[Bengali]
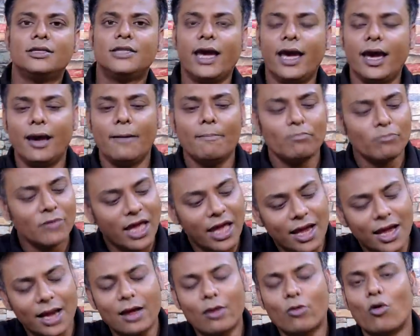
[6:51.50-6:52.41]
যে
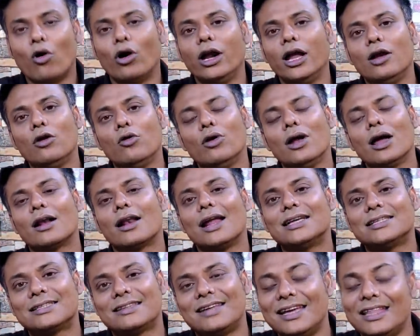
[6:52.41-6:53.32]
এখানে কর্নিং গোয়েলা
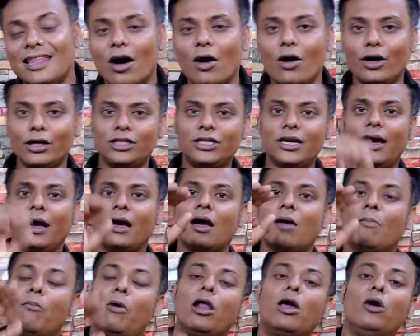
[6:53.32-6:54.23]
গ্লাস থ্রি দেওয়া হয়েছে
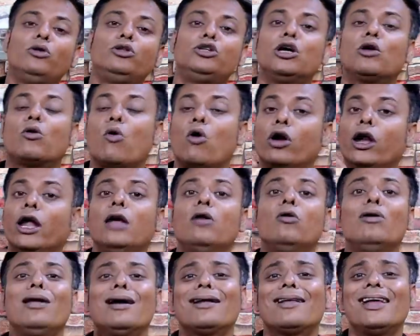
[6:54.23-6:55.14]
বলা হচ্ছে কর্নিং
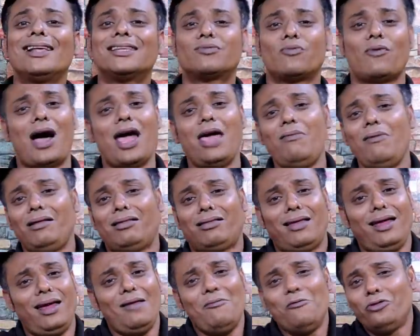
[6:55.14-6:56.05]
গোয়েলা গ্লাস ফাইভ আর
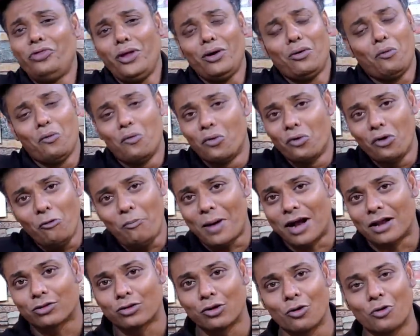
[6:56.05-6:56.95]
থ্রির মধ্যে কোনো
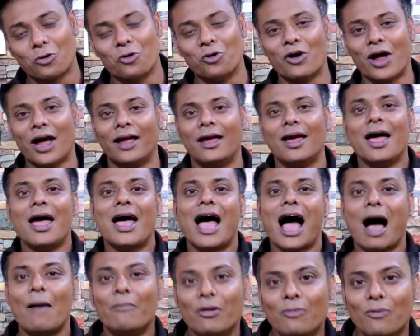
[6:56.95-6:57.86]
পার্থক্য নাই
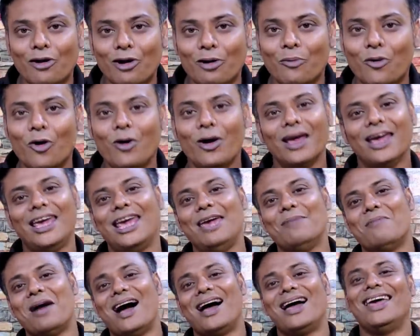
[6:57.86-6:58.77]
আমি বলবো
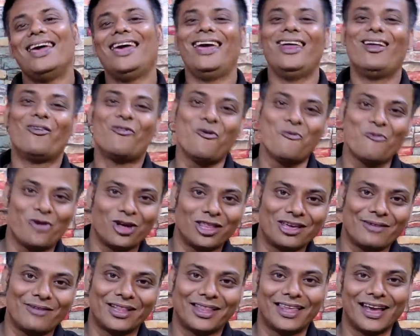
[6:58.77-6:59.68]
হেমা এরকম
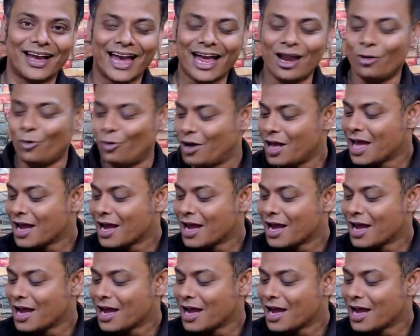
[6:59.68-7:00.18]
কথাবার্তা কেন